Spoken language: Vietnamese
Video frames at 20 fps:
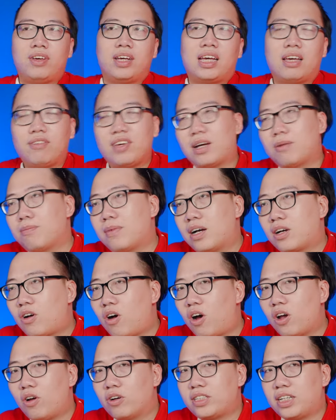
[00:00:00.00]
về cái việc mà
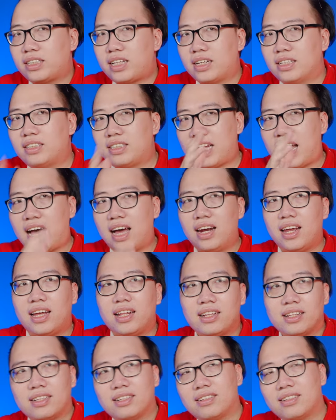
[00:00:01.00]
coi nó sẽ tăng giá lên
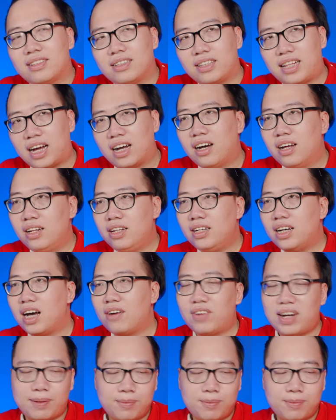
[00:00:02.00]
tăng hơn nữa và